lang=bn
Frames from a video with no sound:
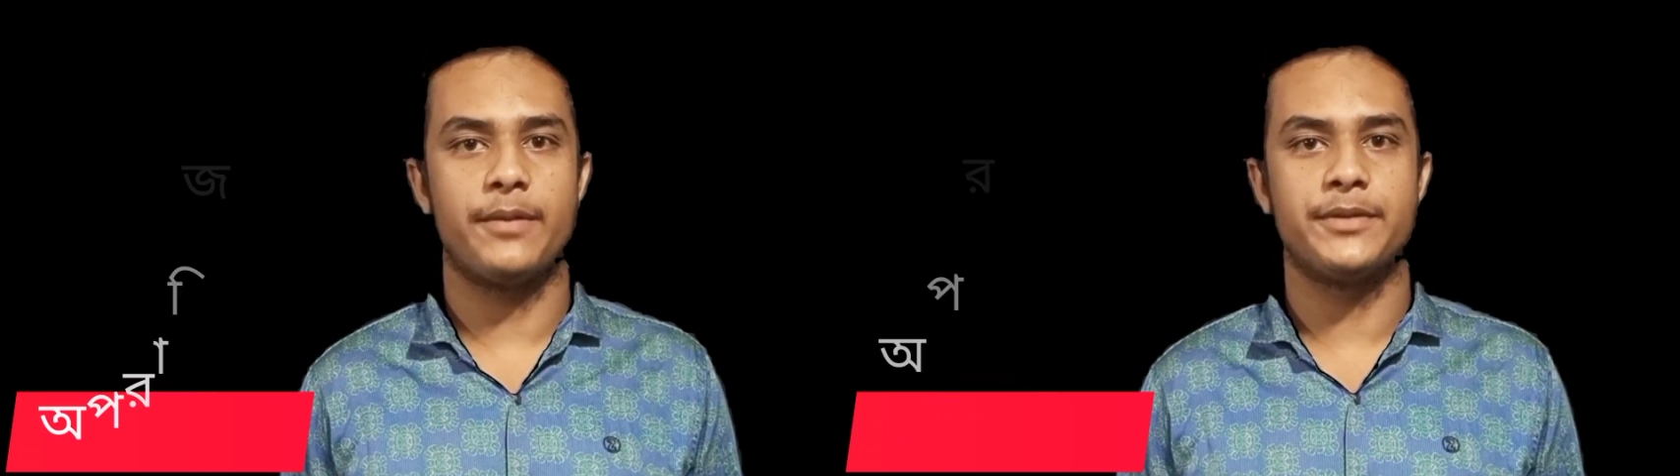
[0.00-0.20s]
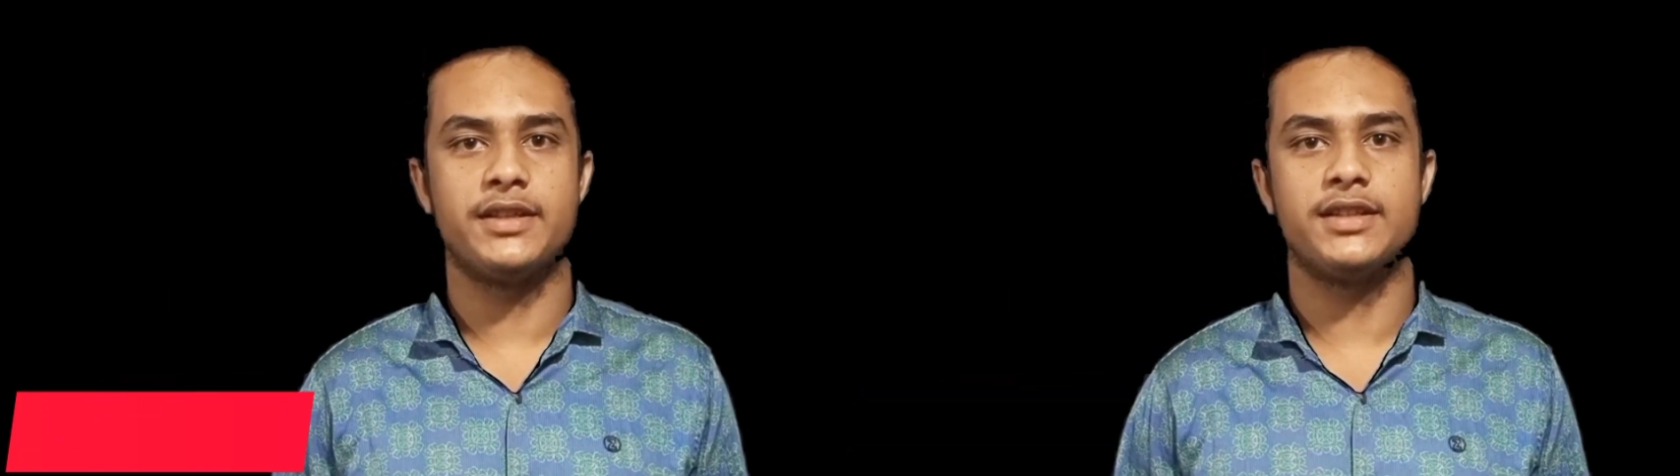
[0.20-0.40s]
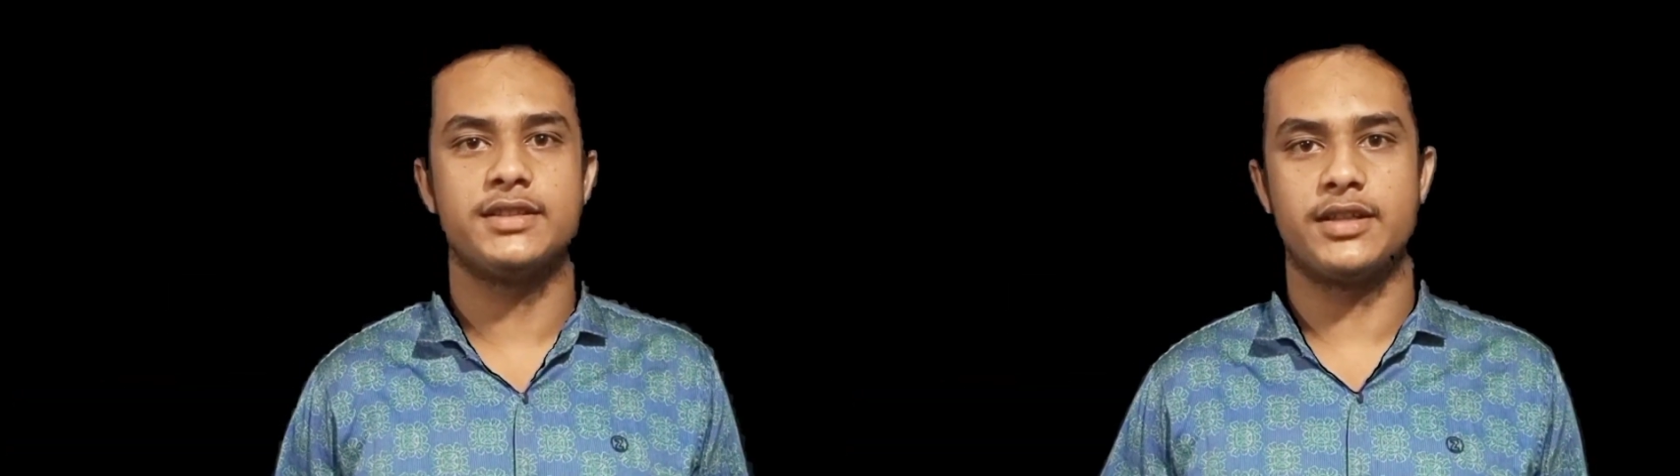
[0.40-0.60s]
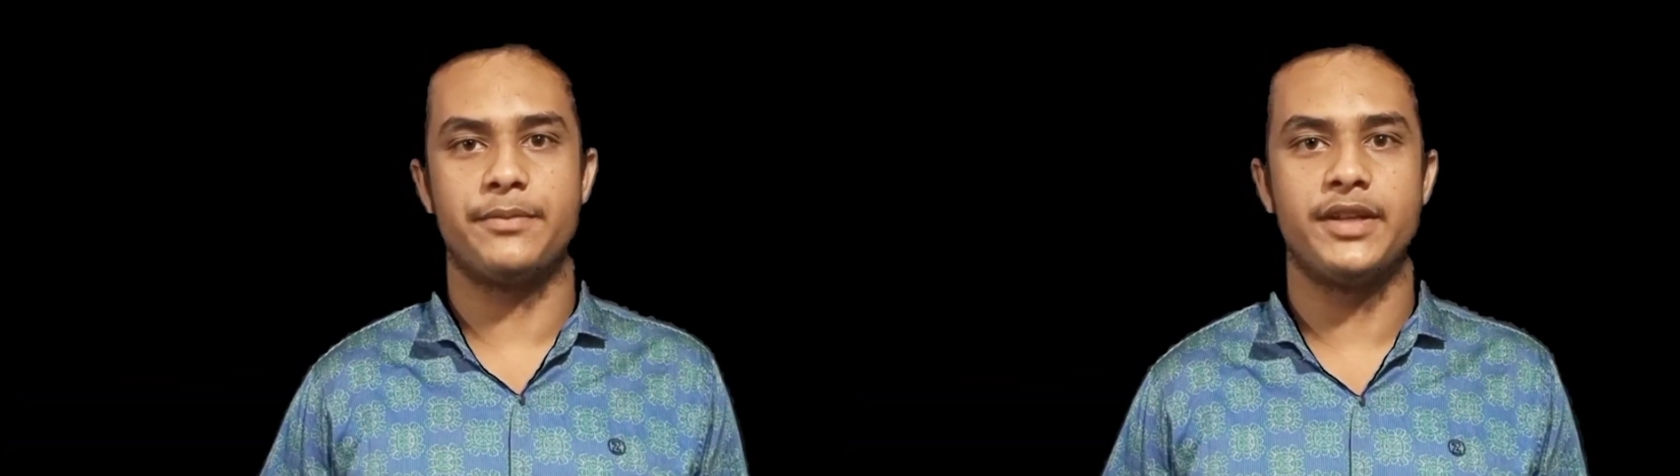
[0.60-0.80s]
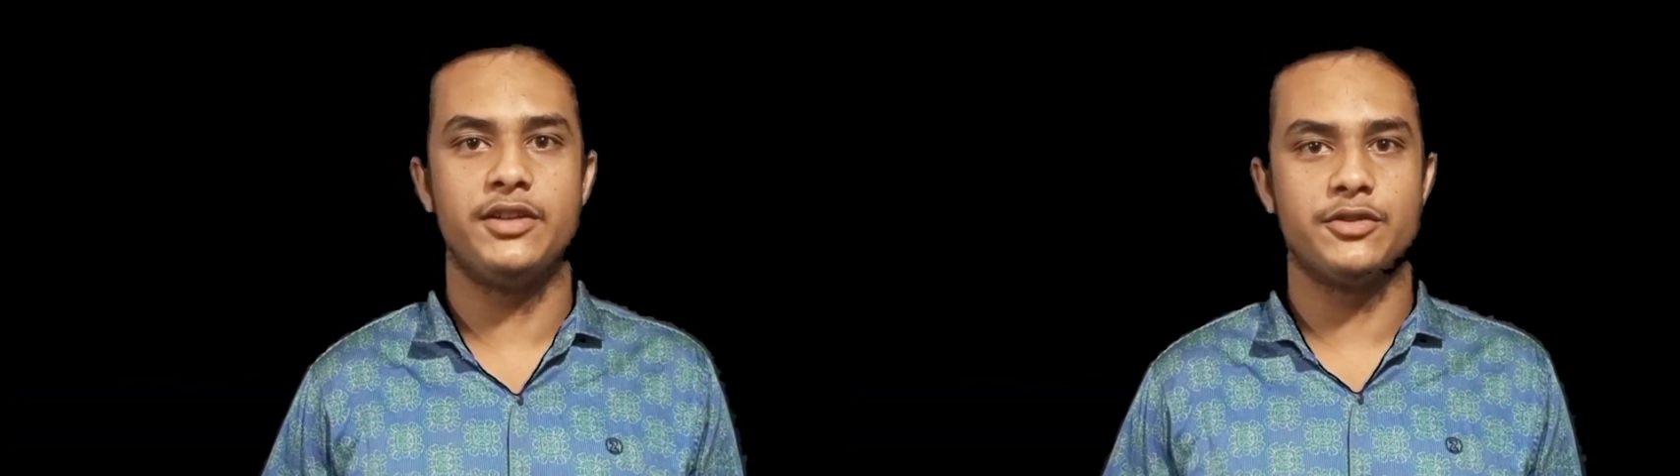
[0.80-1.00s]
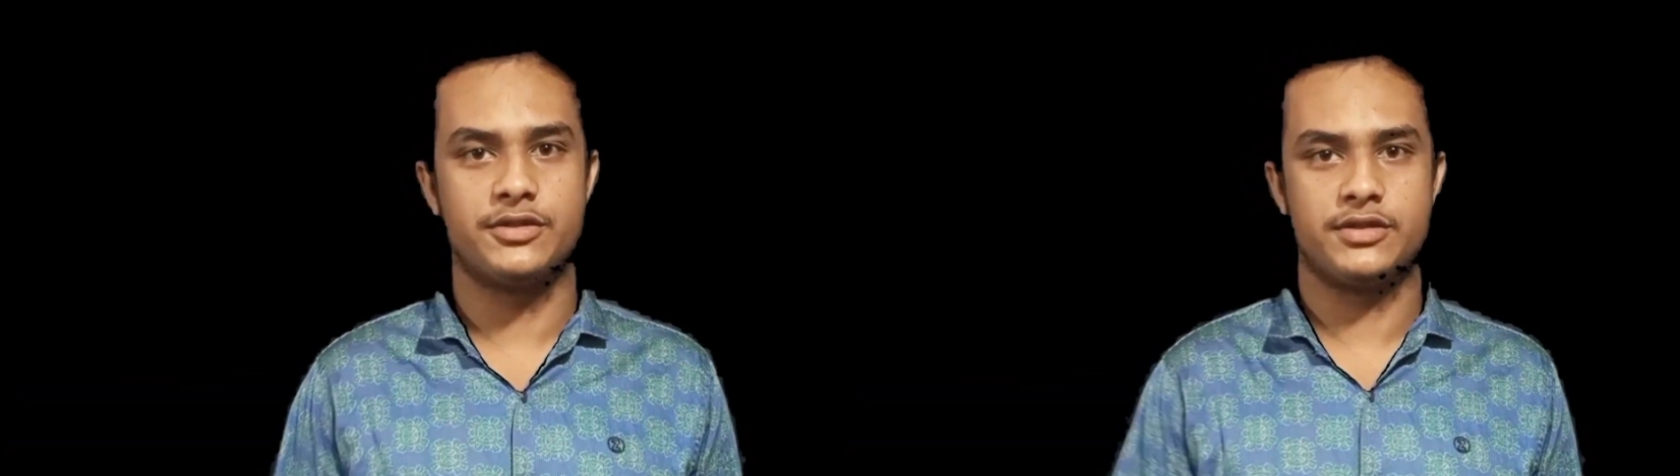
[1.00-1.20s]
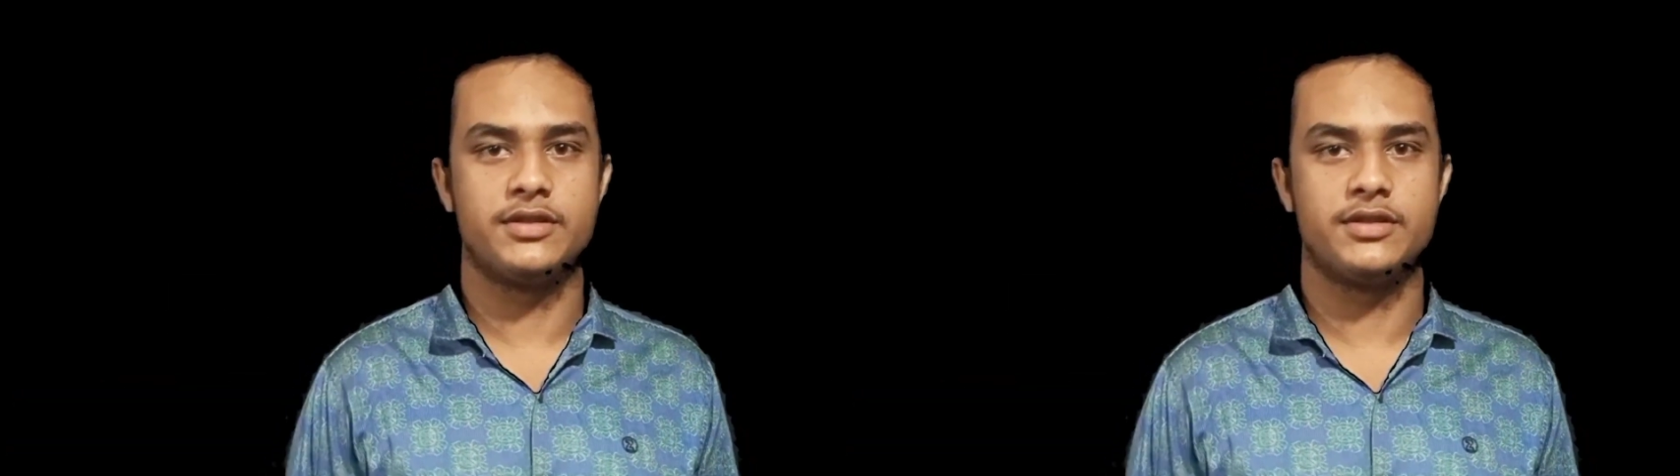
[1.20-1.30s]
আপনাদের সামনে নিউজ